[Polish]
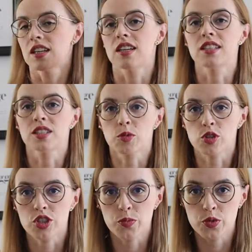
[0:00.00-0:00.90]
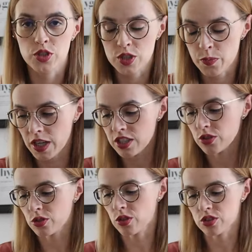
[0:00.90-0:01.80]
E, nie możecie później spać,
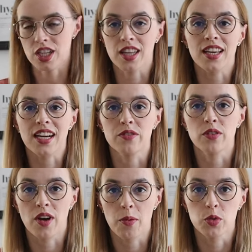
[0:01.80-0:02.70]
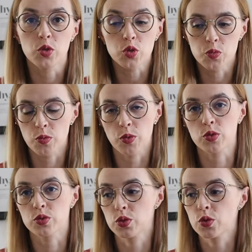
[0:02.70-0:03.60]
no to żadnej kawy Wam już po
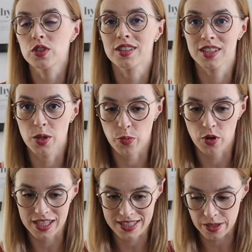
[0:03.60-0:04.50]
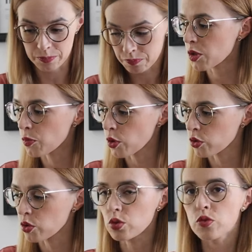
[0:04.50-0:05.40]
południu nie polecam. Z
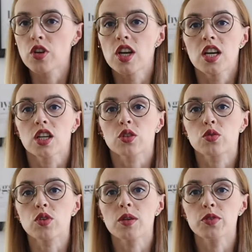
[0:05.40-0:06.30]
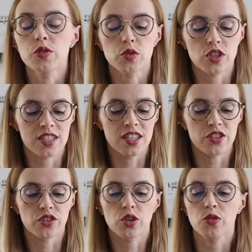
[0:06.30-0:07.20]
produktów, które być może
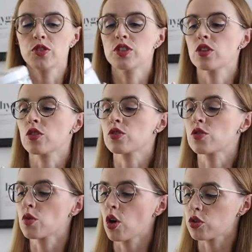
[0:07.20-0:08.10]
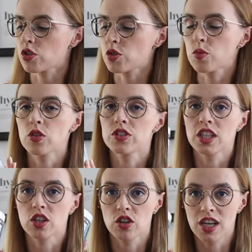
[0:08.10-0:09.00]
znacie tylko w innej
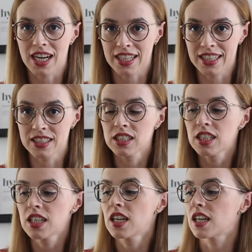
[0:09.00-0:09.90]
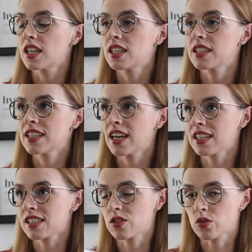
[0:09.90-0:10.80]
odsłonie, kolagen. E,
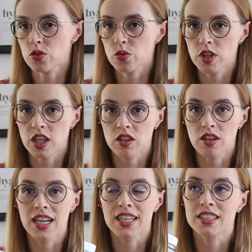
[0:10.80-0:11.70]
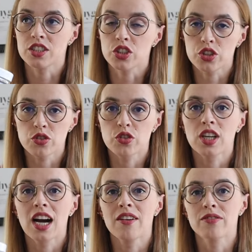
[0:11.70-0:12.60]
ja stosuję kolagen czy to do
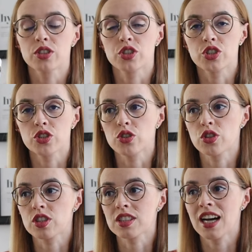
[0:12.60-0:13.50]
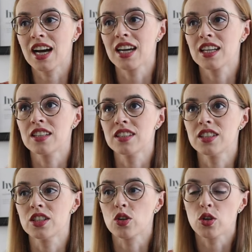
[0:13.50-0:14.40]
kawy, czy do
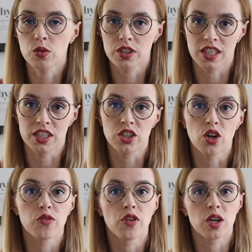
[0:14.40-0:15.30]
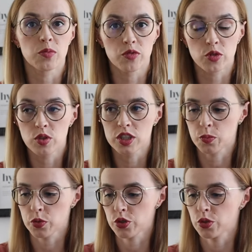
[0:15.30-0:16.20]
koktajli około treningowo, albo w ogóle do
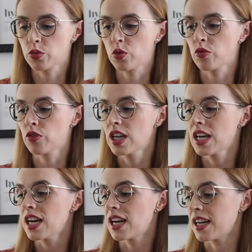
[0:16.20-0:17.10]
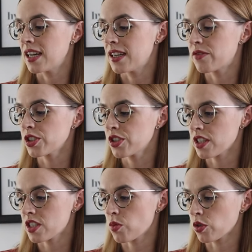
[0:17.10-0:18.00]
posiłków e, właśnie
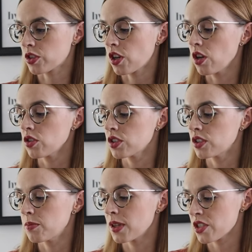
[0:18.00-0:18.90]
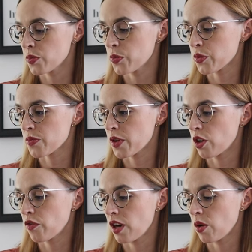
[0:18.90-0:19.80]
na słodko i bardzo mi
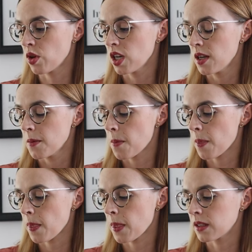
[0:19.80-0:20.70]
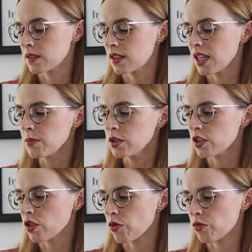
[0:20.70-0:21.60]
posmakował mm, dla mnie
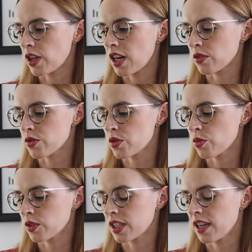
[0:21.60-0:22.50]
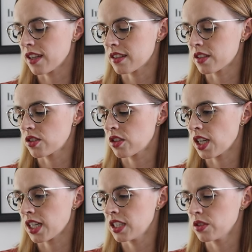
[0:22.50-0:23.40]
nowa odsłona tego
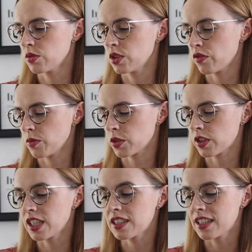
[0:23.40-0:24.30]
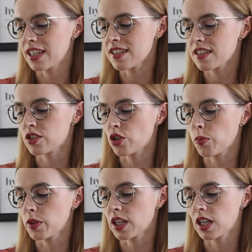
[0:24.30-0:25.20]
kolagenu, nie wiem od kiedy jest,
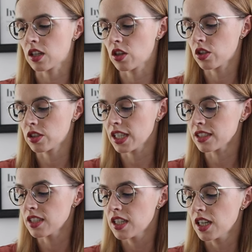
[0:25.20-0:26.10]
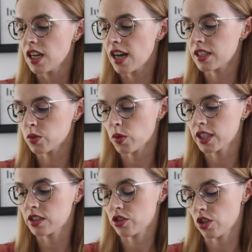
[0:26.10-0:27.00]
Tropical Coconut and
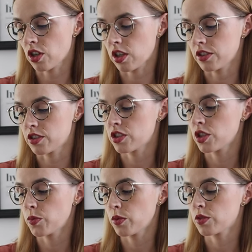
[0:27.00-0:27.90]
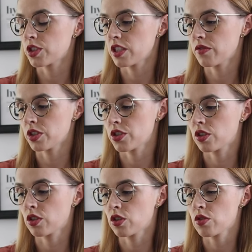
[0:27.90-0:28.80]
White Chocolate, czyli połączenie właśnie
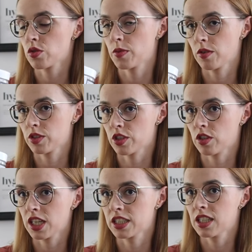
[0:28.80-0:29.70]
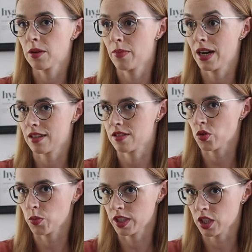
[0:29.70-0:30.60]
kokosu i białej czekolady. Ja bardzo
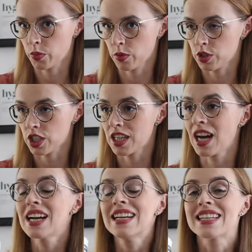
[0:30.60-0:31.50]
lubię takie połączenia.